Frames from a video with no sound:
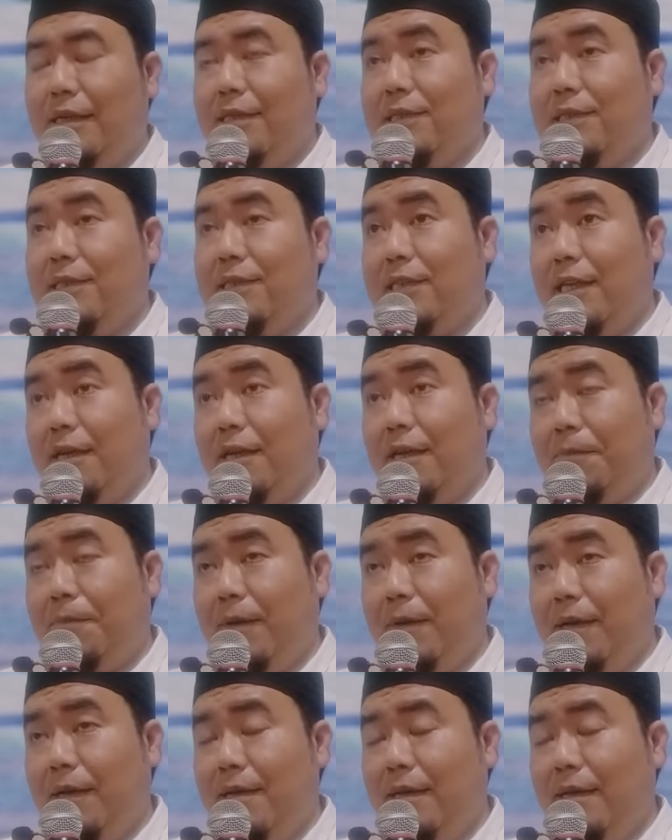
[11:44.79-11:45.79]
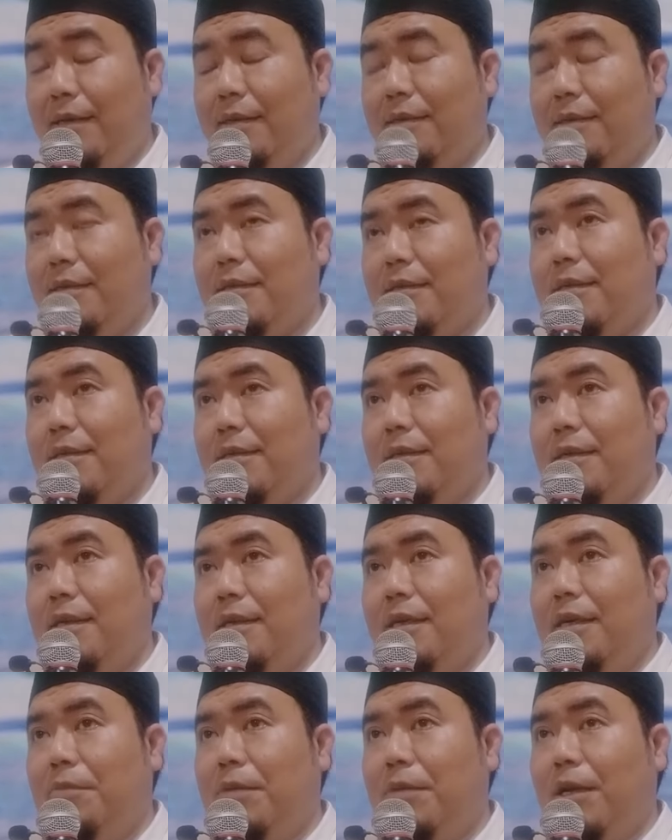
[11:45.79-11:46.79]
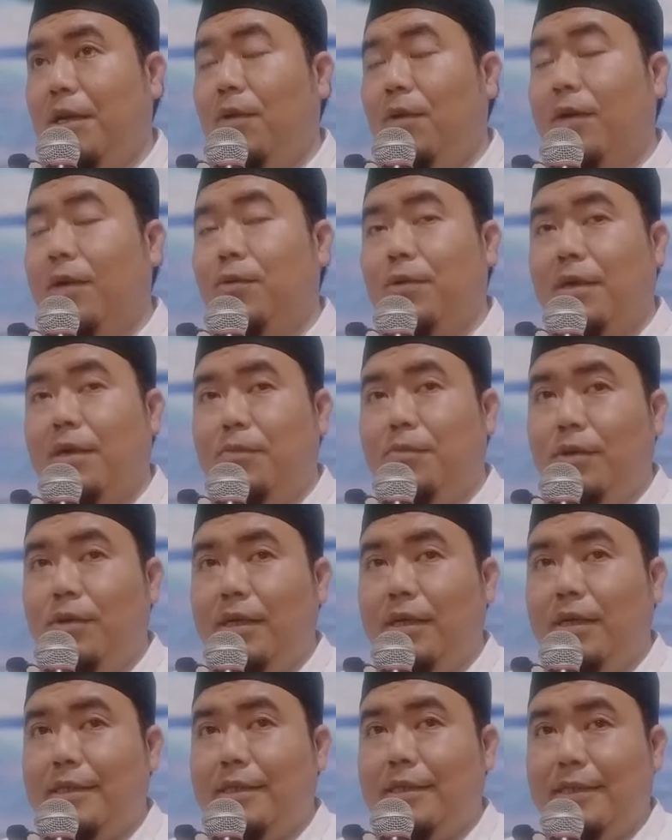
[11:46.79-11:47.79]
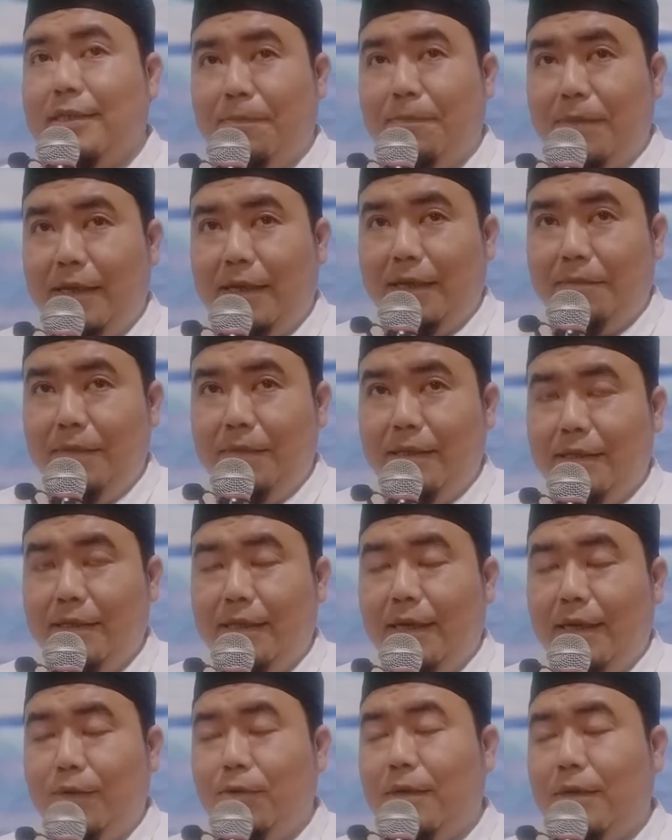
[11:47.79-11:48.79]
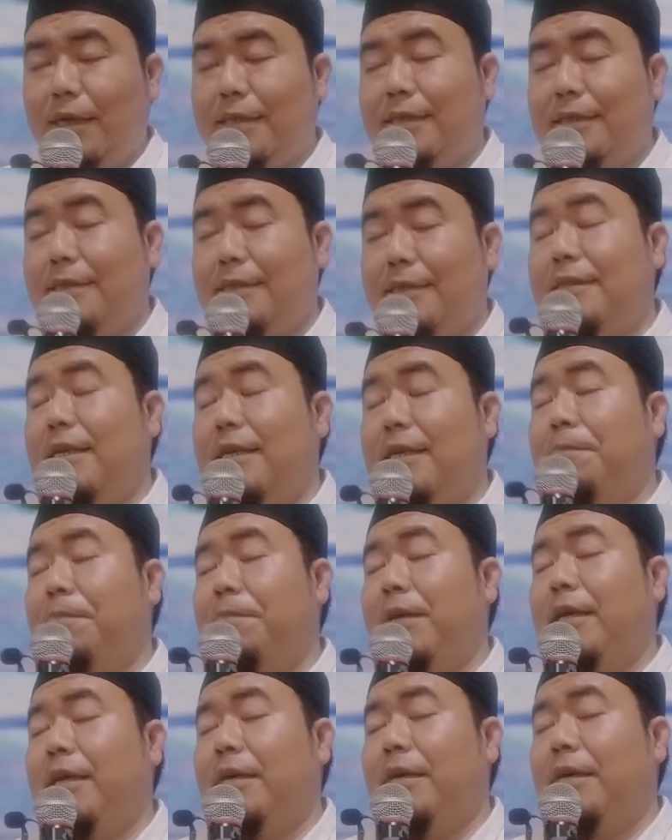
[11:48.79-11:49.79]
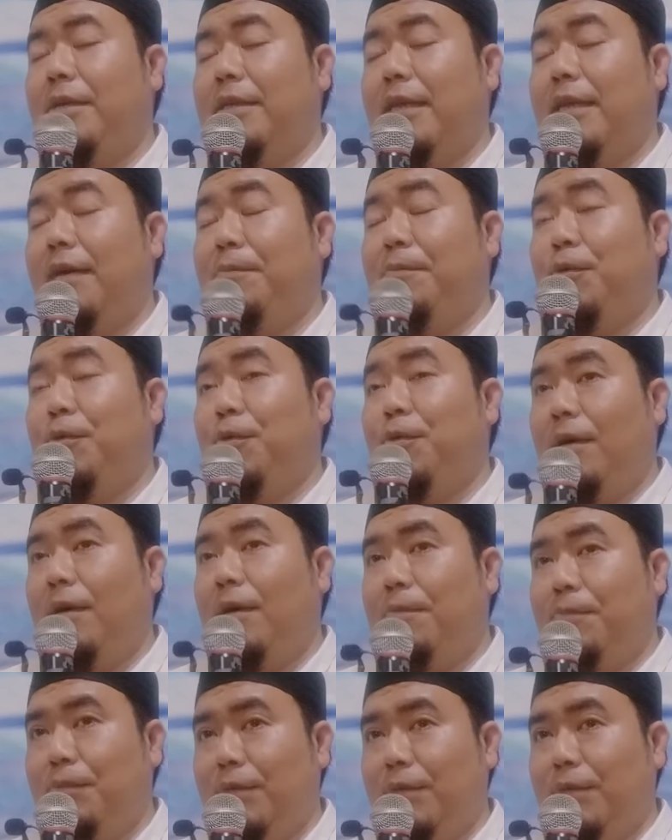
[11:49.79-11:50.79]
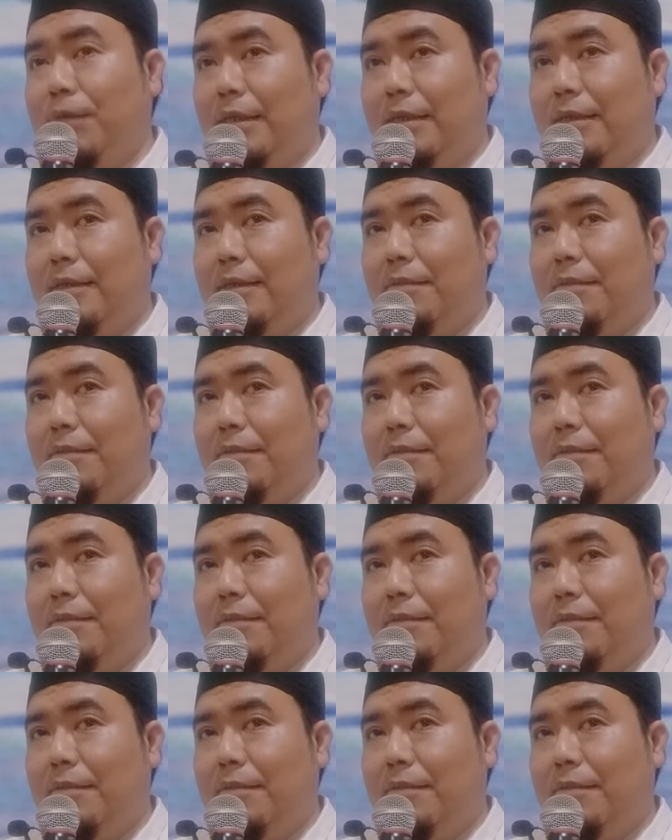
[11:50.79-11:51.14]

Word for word: Siapa yang berdoa ku kabulkan, siapa yang minta ku kasih, siapa yang minta ampun ku ampuni.